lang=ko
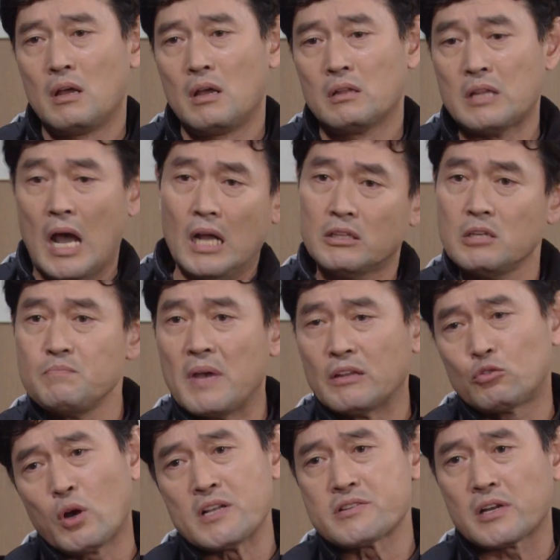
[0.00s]
나 같은
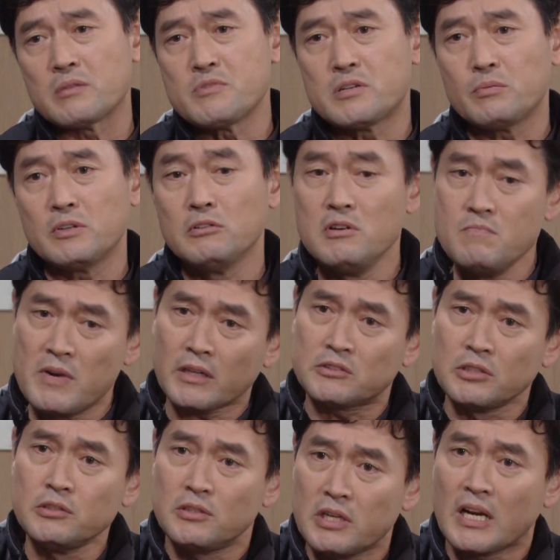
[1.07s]
멘토 한 사람 있으면 얼마나
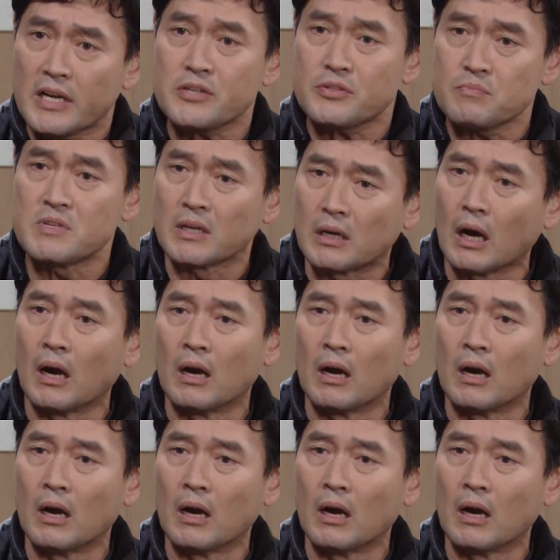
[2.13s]
든든하겠습니까?